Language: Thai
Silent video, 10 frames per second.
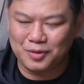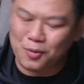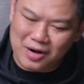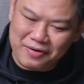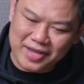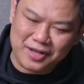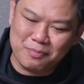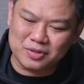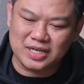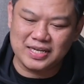ตัวเขาเอง
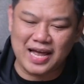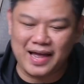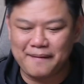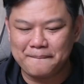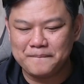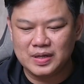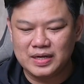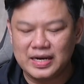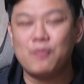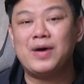ก็หมดสัญญา
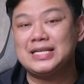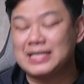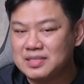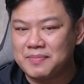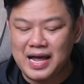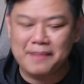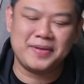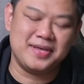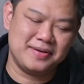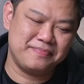ในวัย
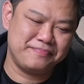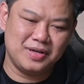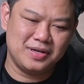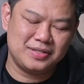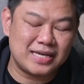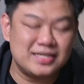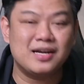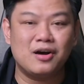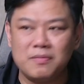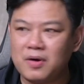35 ปีใจจริ
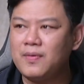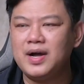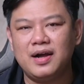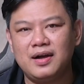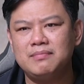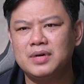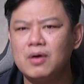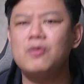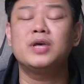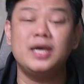งเขาบอกว่ามัน
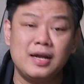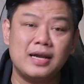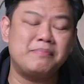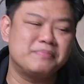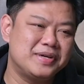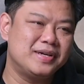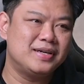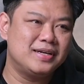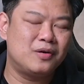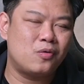ก็โอเคแล้วครับ
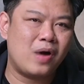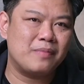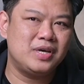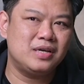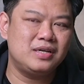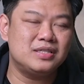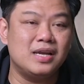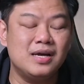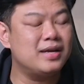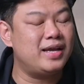ความคิดที่
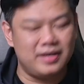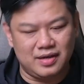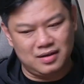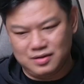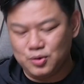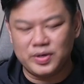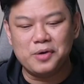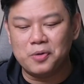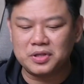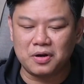จะเลิกเล่นเนี่ยอยู่ใน
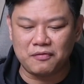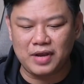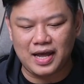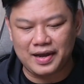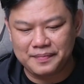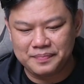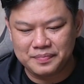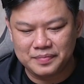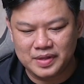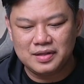หัวตลอดเวลา
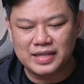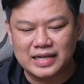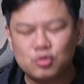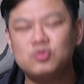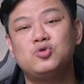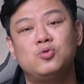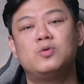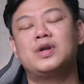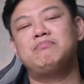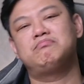แต่
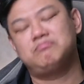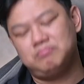จู่ๆครับ